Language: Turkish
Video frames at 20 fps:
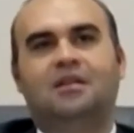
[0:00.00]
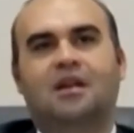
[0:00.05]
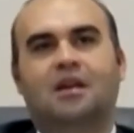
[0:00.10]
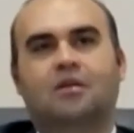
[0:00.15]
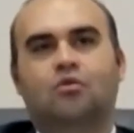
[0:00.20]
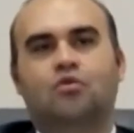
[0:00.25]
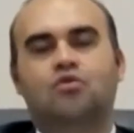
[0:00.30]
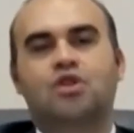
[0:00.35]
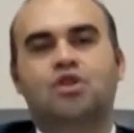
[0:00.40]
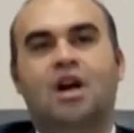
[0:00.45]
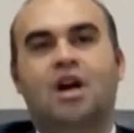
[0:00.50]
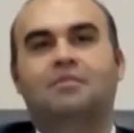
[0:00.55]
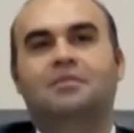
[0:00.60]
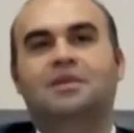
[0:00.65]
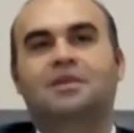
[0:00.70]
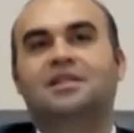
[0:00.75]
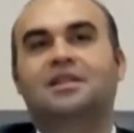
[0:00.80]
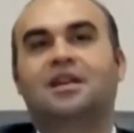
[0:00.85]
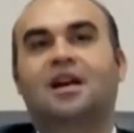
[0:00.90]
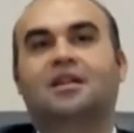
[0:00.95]
teknoloji
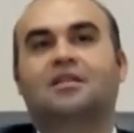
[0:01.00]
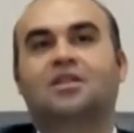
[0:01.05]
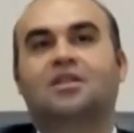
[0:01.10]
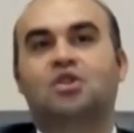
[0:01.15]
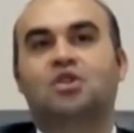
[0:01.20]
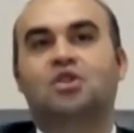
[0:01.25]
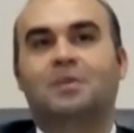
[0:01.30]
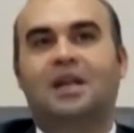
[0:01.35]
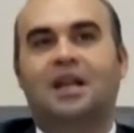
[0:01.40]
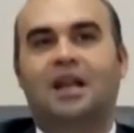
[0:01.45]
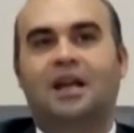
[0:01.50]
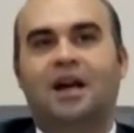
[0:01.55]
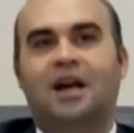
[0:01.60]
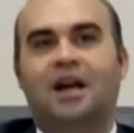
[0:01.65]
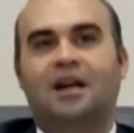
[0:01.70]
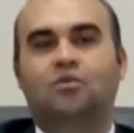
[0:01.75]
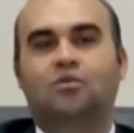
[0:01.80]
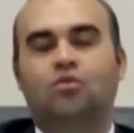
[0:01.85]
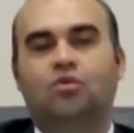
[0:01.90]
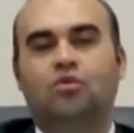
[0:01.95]
hamlesi yaklaşımıyla
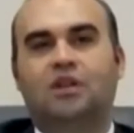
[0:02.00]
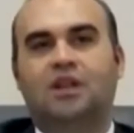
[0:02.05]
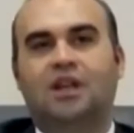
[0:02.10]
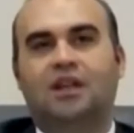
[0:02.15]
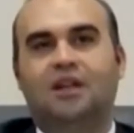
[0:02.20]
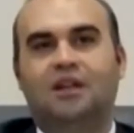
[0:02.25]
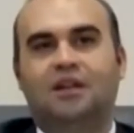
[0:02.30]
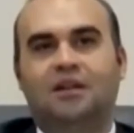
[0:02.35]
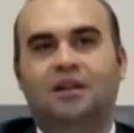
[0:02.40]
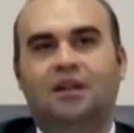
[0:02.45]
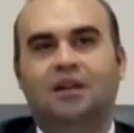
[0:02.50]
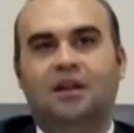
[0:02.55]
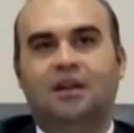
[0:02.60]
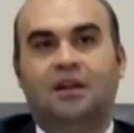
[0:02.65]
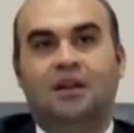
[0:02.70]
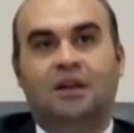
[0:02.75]
yani Türkiye'nin